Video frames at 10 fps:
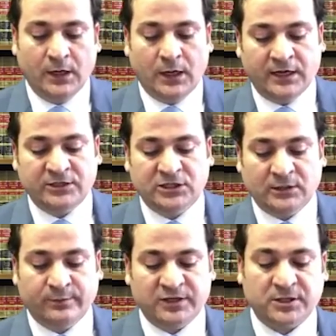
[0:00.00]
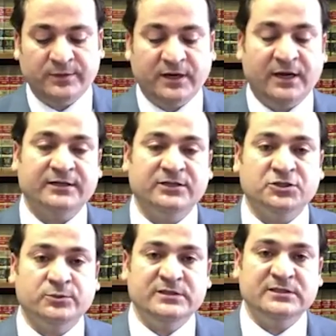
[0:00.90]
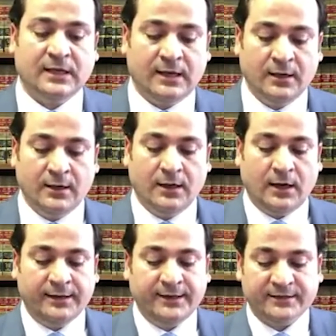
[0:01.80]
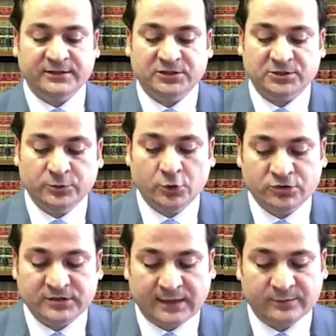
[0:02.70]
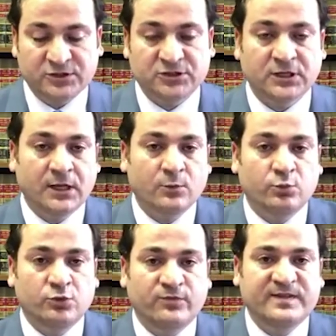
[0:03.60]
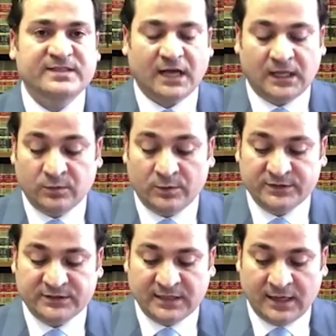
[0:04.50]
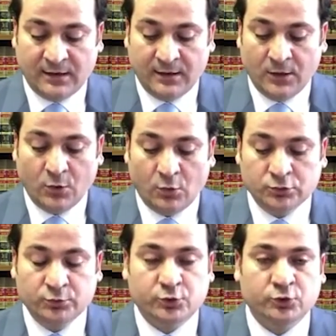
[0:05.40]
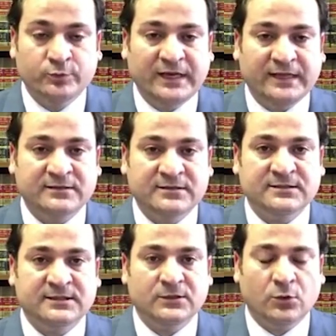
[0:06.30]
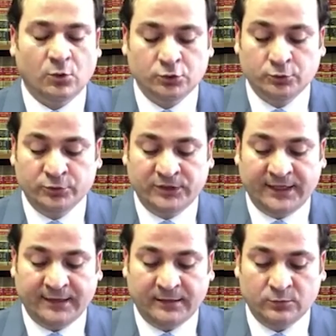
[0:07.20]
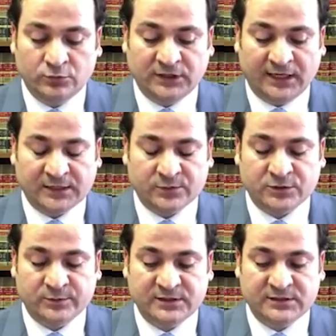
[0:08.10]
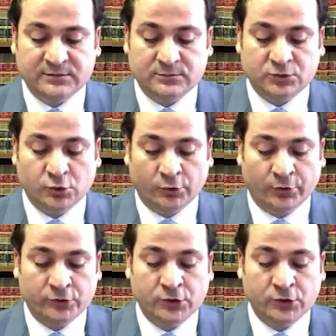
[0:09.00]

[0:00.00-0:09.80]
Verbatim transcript: Ancak başka bir arkadaşımız da aynı arkadaşımı göstermiş. Bunun vize almamızda olumsuz bir etkisi olur mu diye bu takipçimiz soruyor.